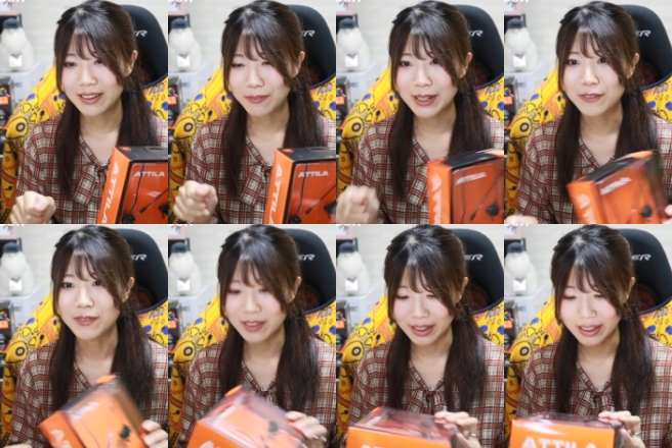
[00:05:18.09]
マイク
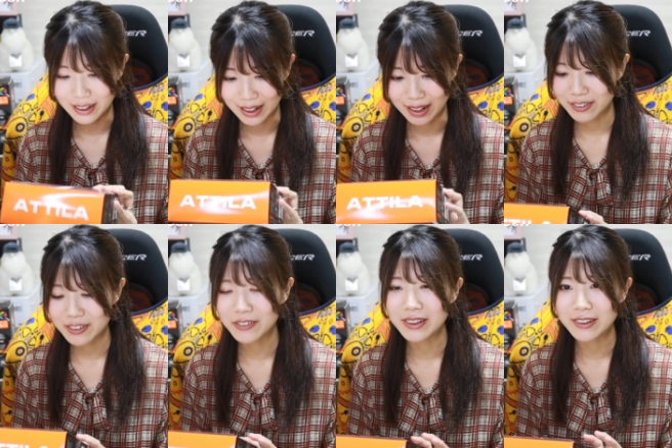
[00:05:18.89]
も使えたから、
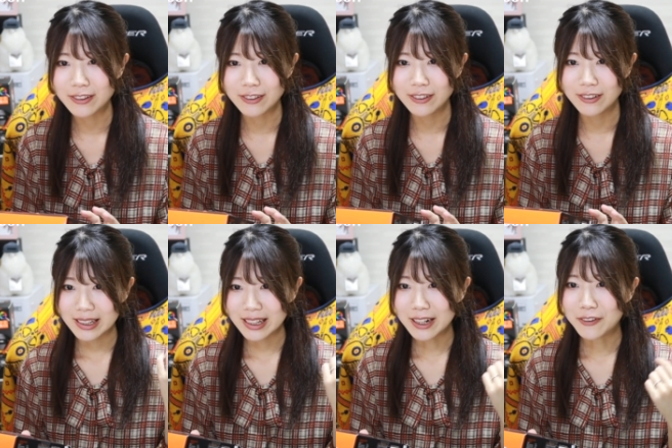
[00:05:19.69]
そういう
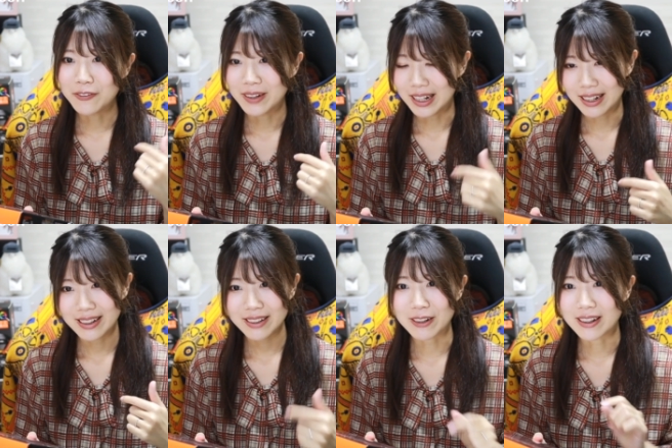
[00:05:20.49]
イヤホンが
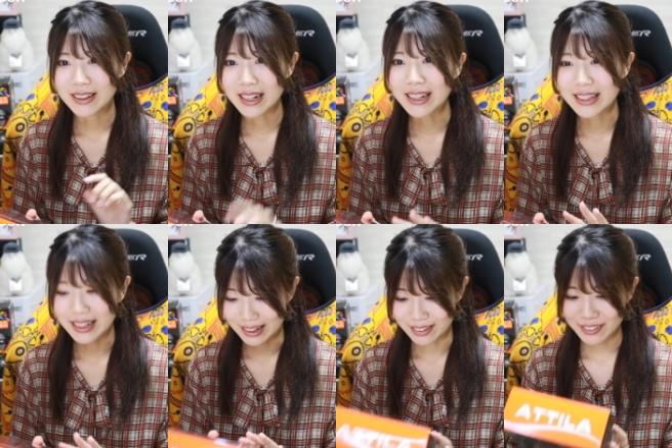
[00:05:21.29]
今なかった
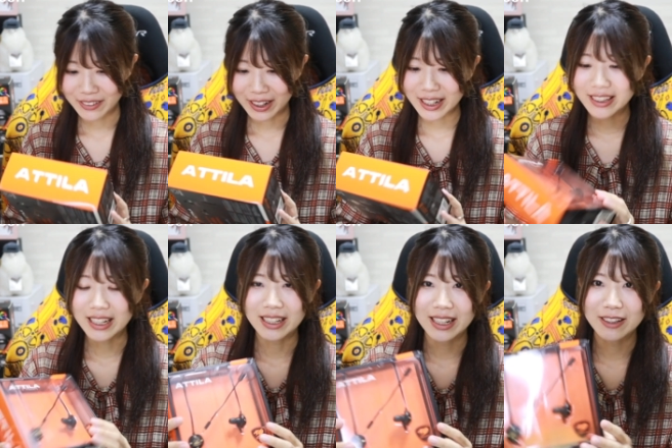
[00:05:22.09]
から、すごいありが
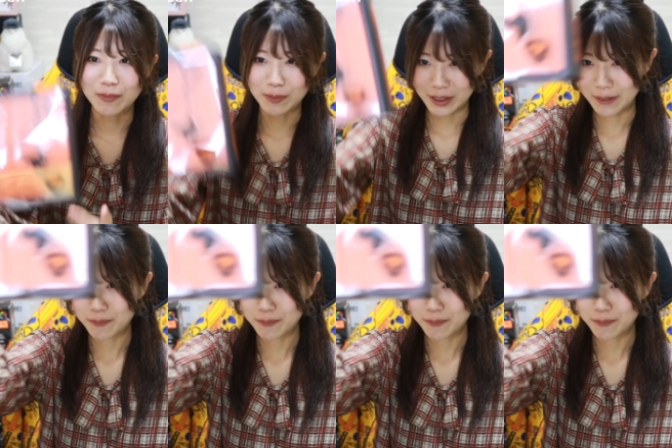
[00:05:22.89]
たいなと思って。